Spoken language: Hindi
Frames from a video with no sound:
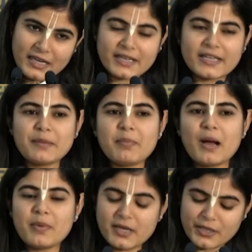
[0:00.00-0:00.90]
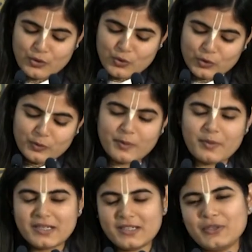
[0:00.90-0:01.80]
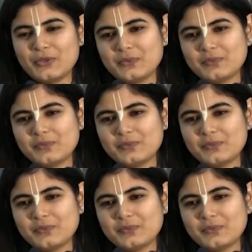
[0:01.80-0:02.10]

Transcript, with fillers: करके बाबा की गोद में बैठ गए